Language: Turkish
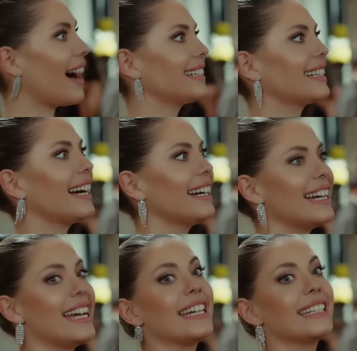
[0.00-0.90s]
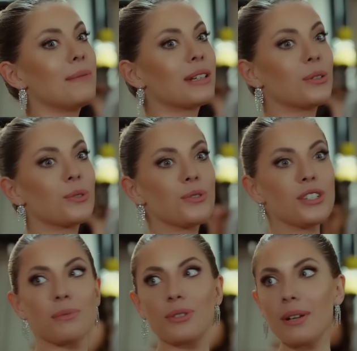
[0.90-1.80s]
Harika. Demek ki
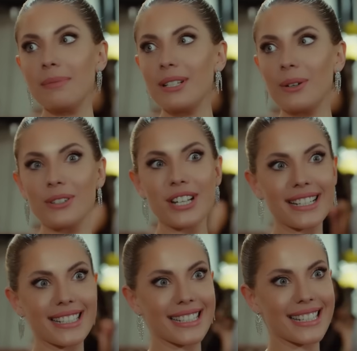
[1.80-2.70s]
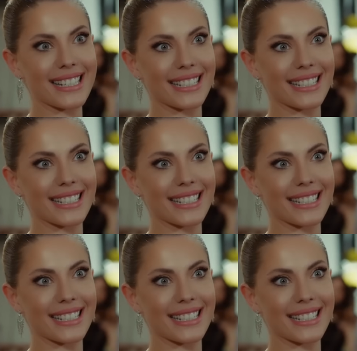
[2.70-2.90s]
uzunca bir süre bizde olacaksınız.